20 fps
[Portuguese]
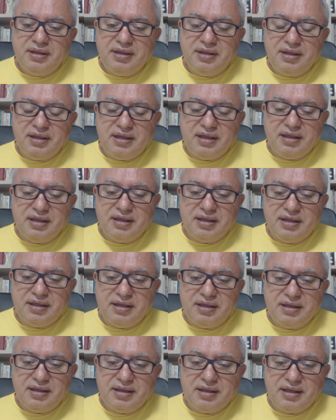
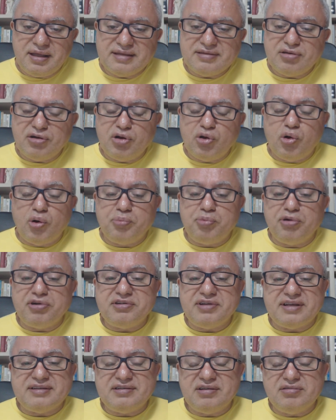E essa
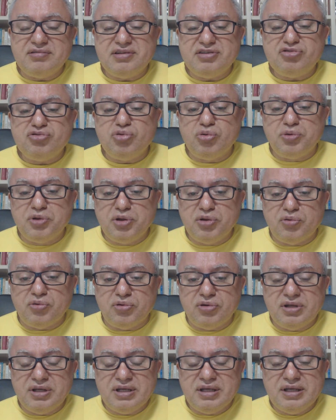oligopolização
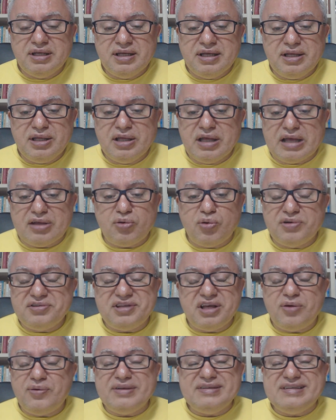destruiu. E a
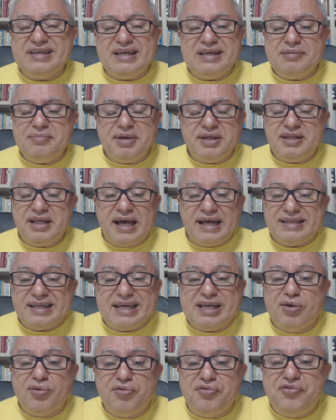consequência
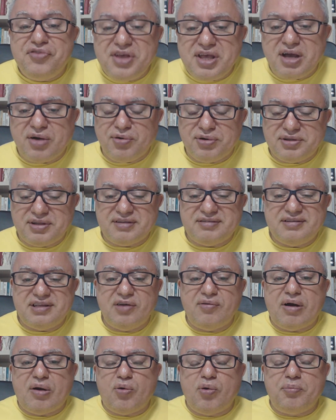imediata que eu vi
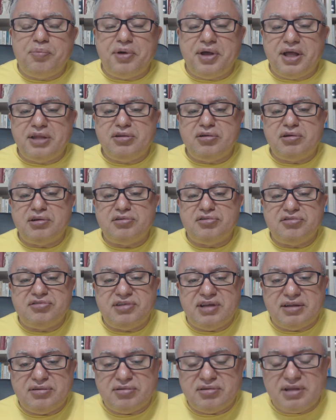acontecer, eu acompanhei durante um
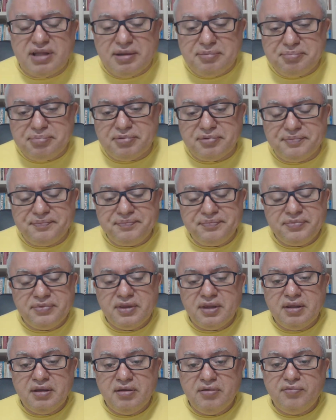certo tempo,
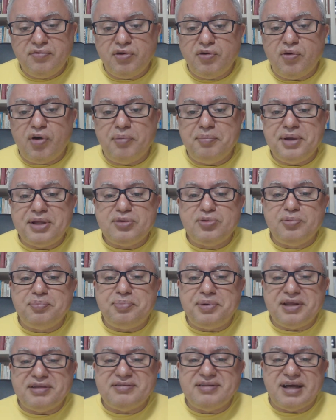foi o aumento
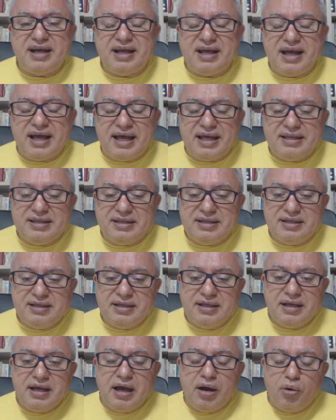do preço da carne
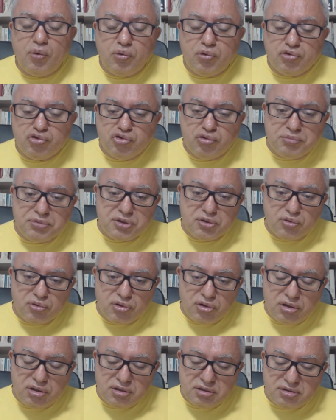ao
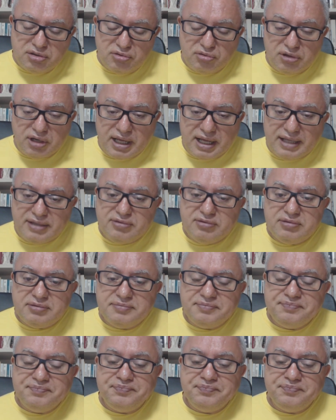consumidor, de um lado,